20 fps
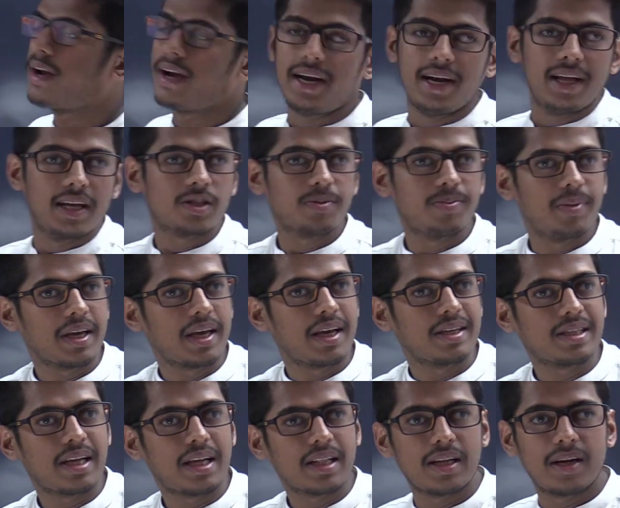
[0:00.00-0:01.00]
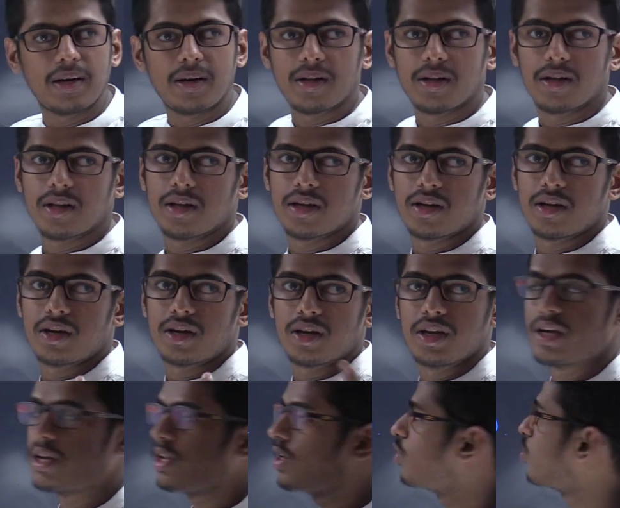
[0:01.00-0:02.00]
रेडियस में कैसा था
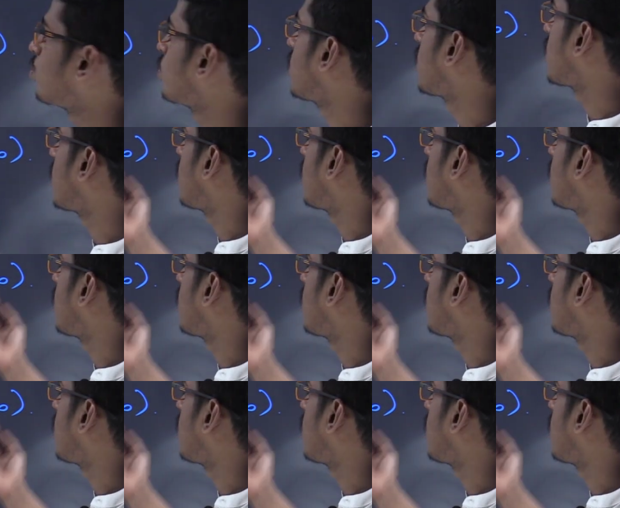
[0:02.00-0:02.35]
डिग्रीज होता